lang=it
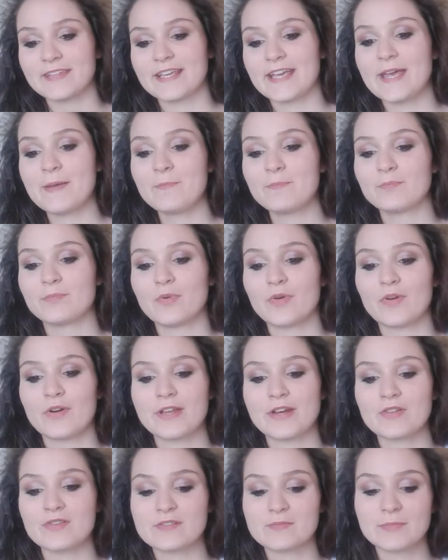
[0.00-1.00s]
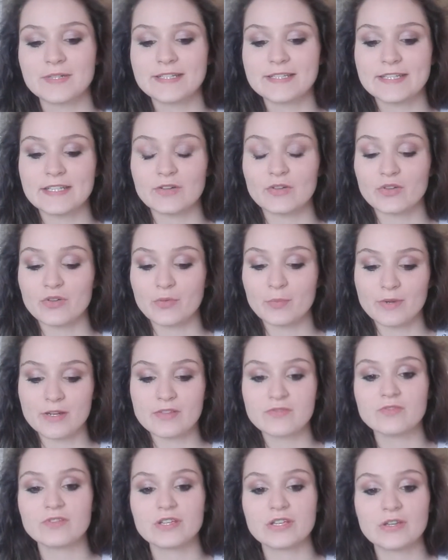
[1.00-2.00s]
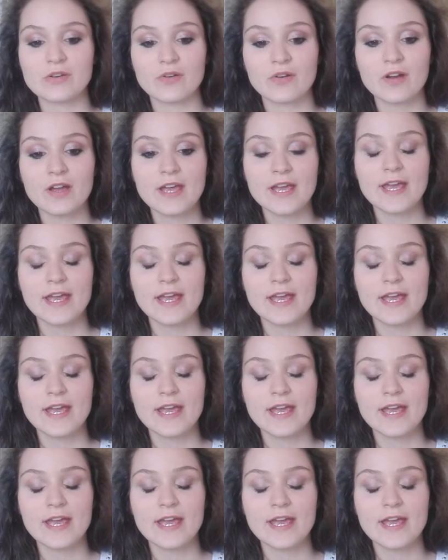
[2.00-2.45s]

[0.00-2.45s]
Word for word: e poi lo smaltino che ho preso io